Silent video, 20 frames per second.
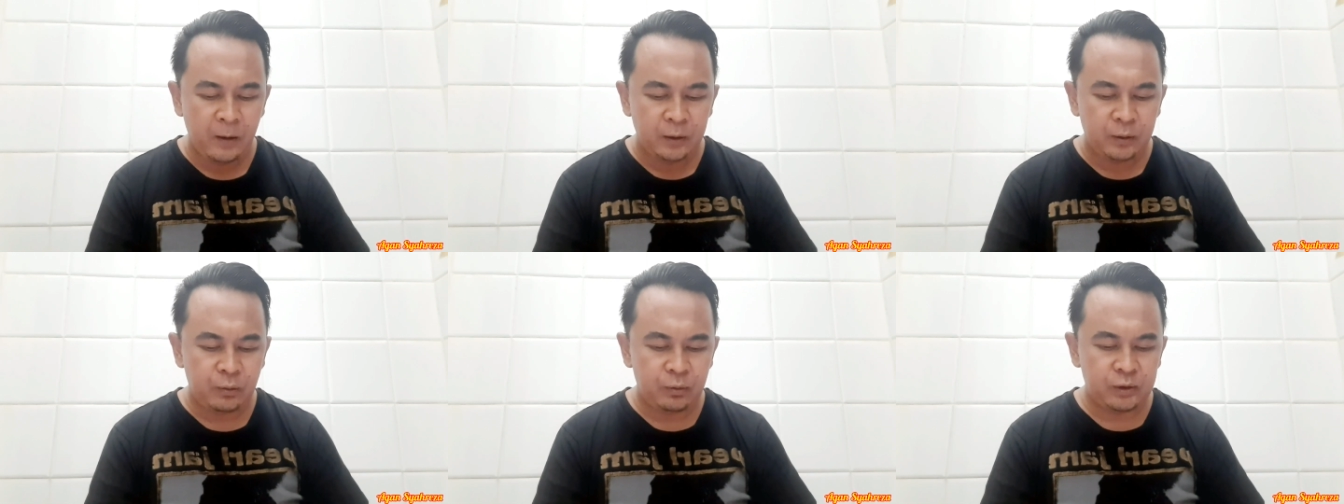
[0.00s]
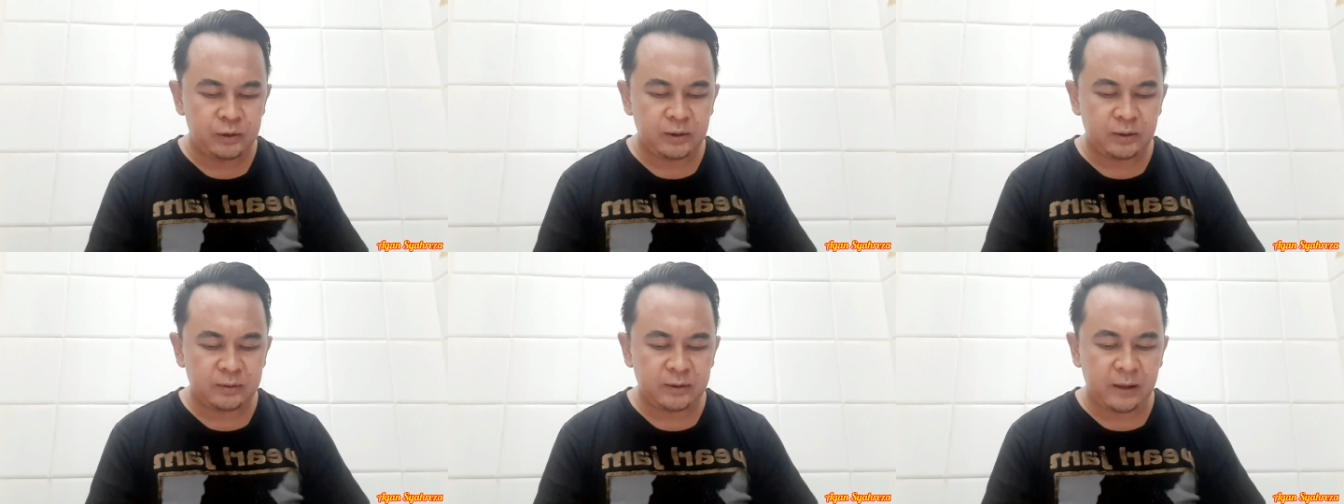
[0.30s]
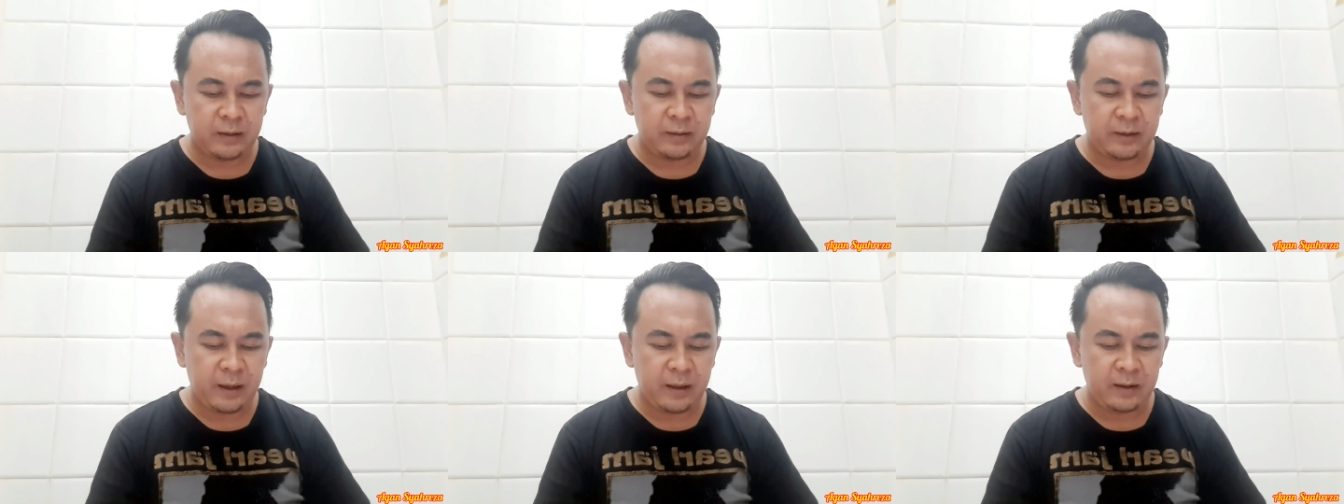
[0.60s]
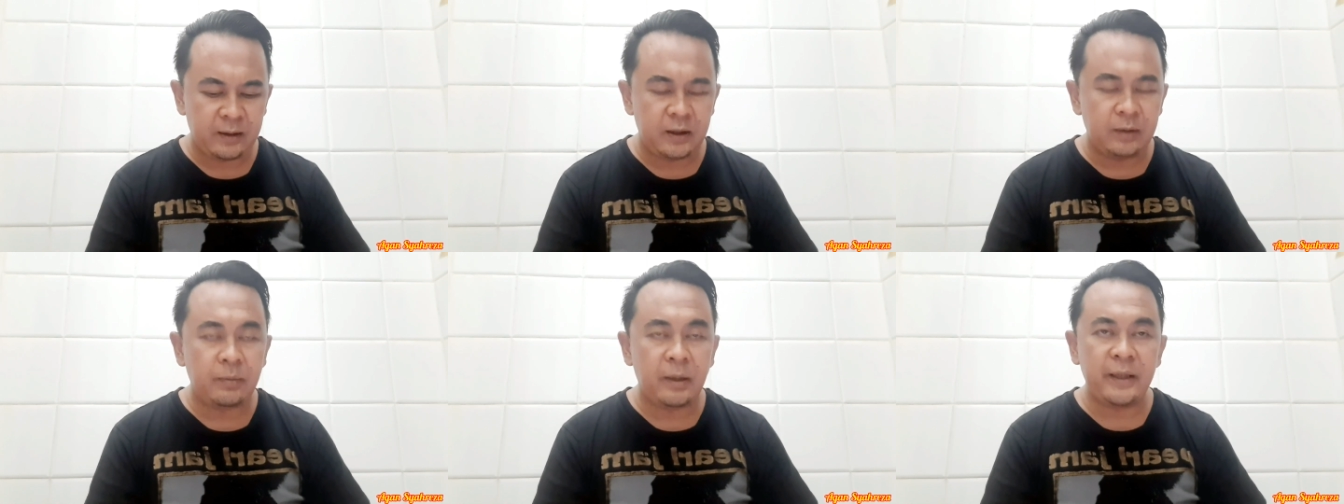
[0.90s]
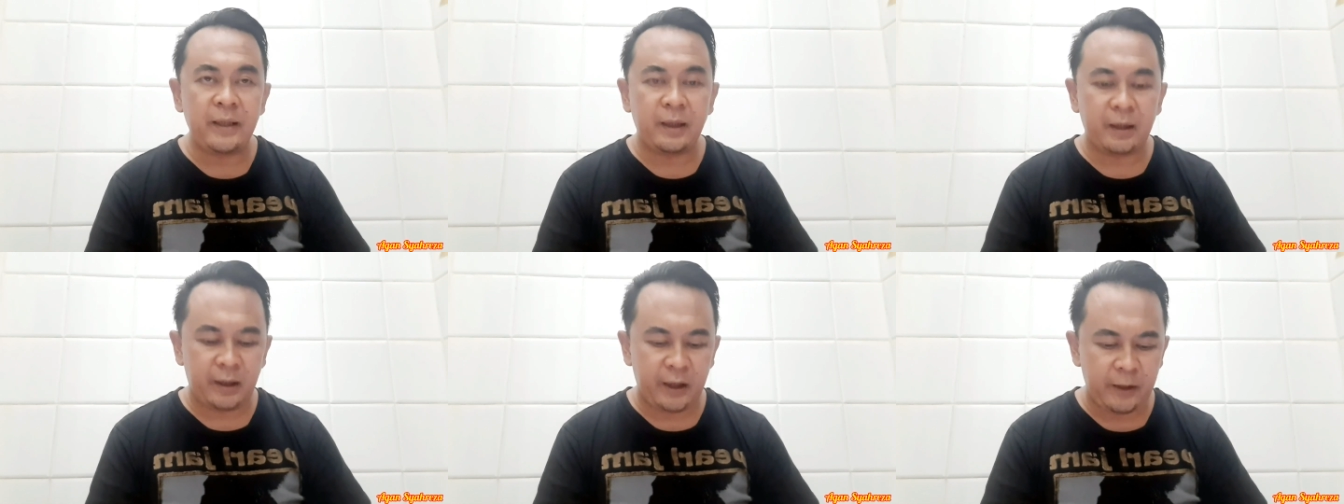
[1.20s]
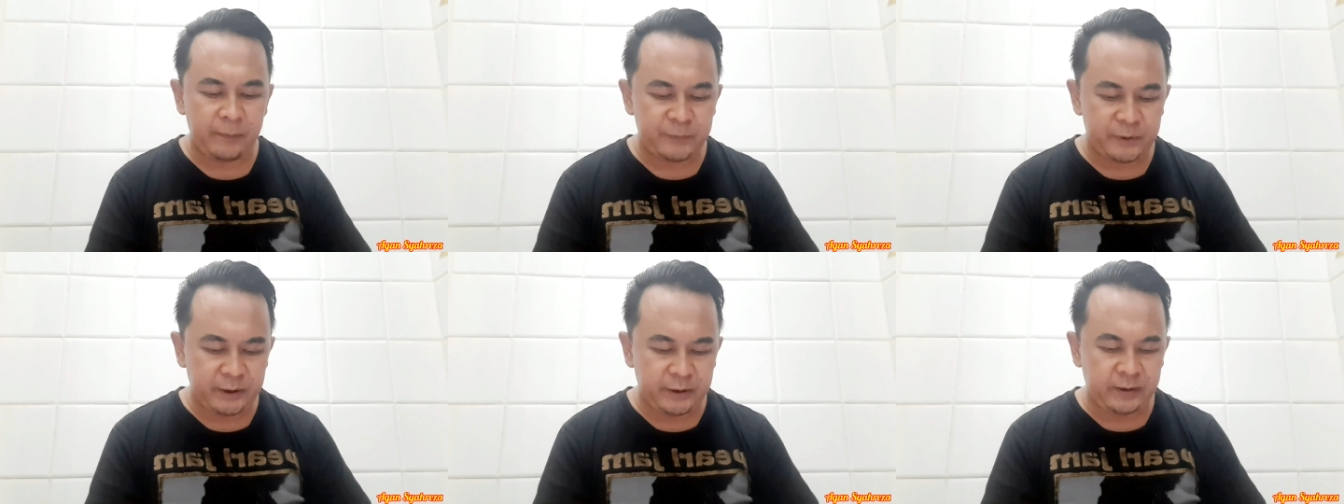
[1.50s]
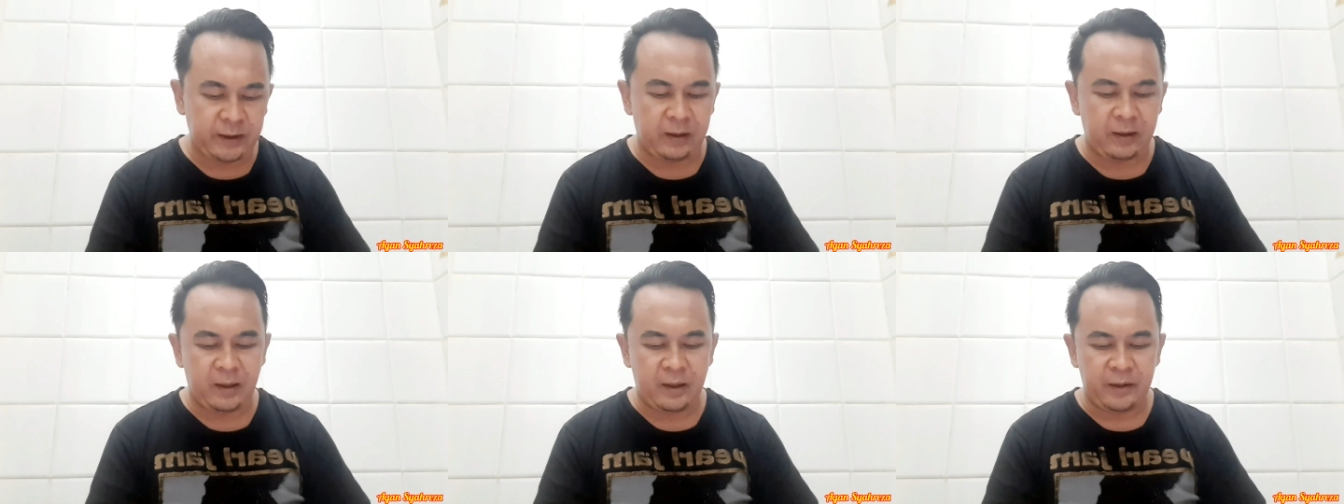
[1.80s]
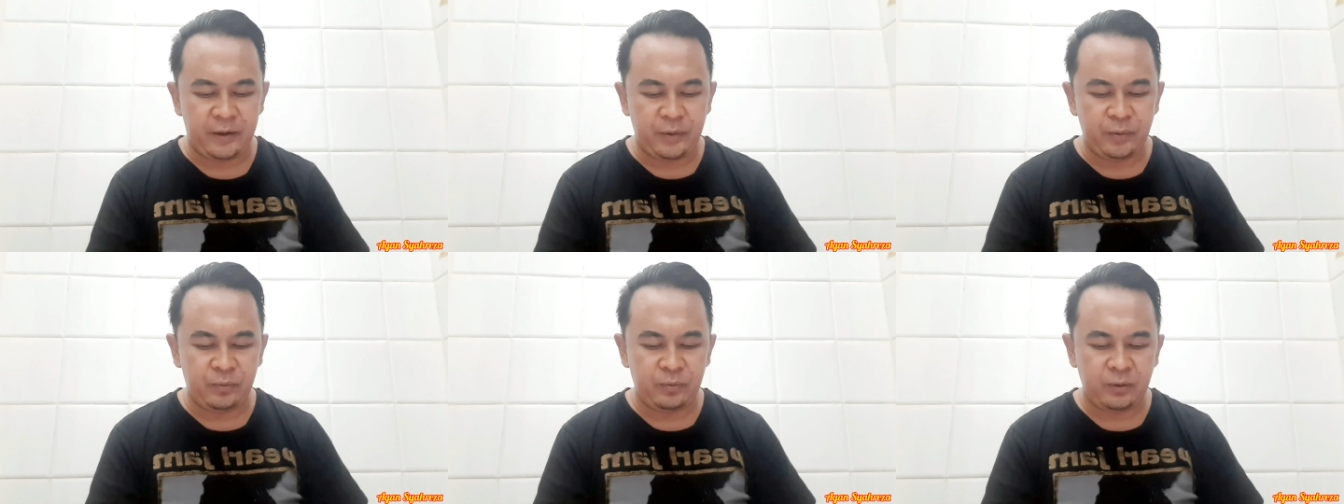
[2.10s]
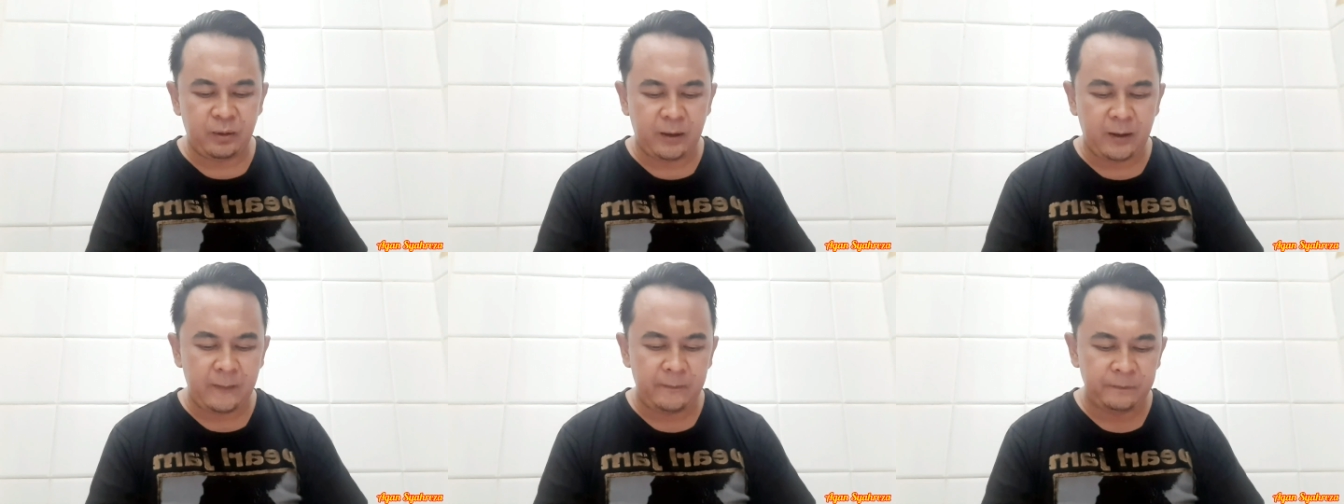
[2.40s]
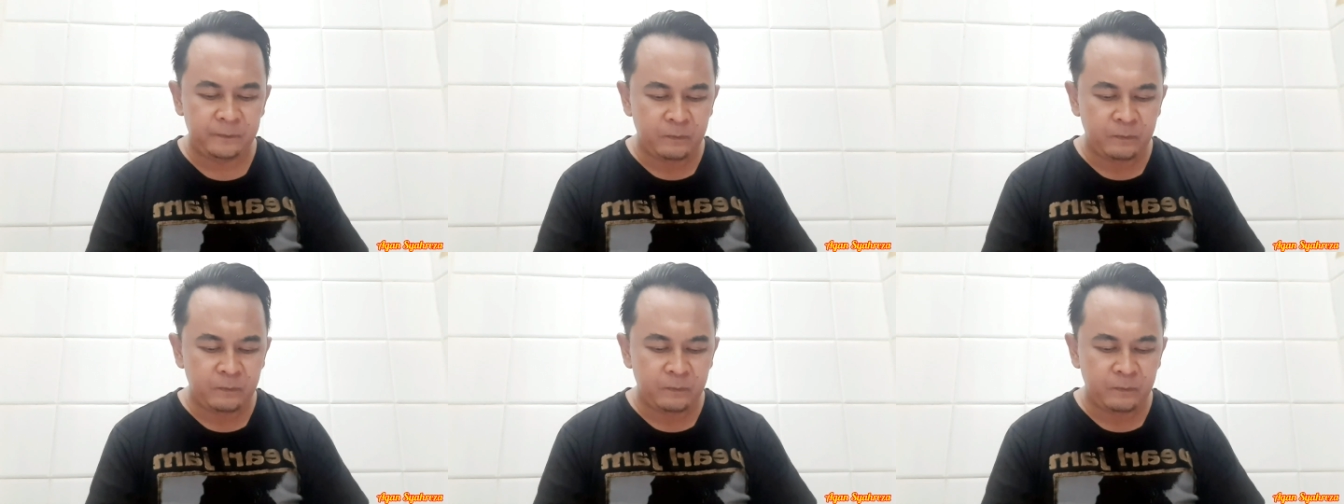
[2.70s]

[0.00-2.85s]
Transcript: terus tandang ke Bayangkara FC kalah juga